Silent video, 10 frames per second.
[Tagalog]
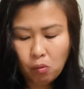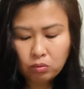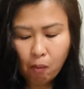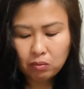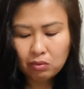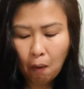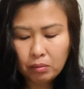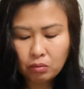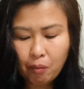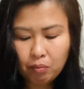uh,
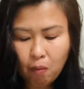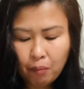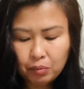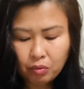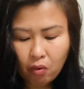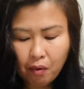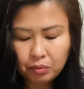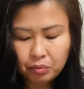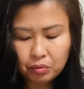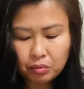pagkain ko para
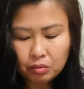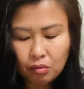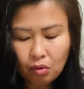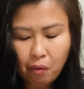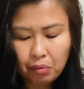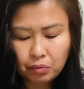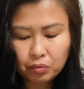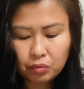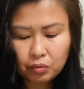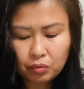kahit medyo
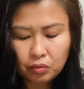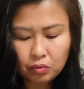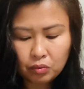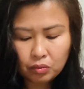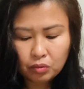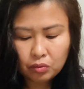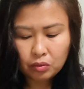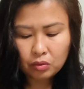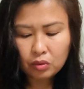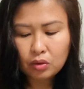gutom pa ako,
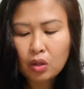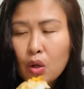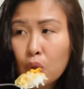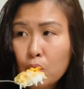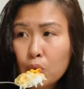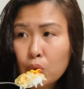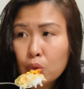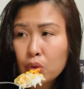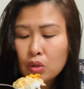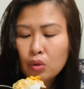hindi na ako
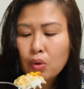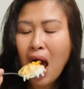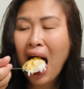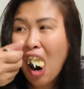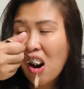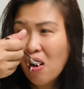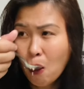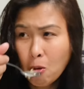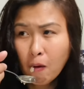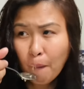makapag extra
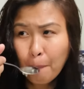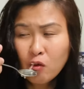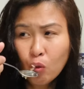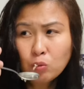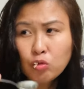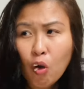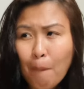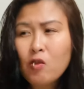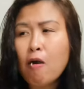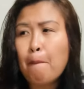rice, 'di ba? Masarap mag
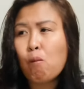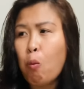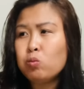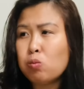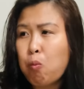extra rice.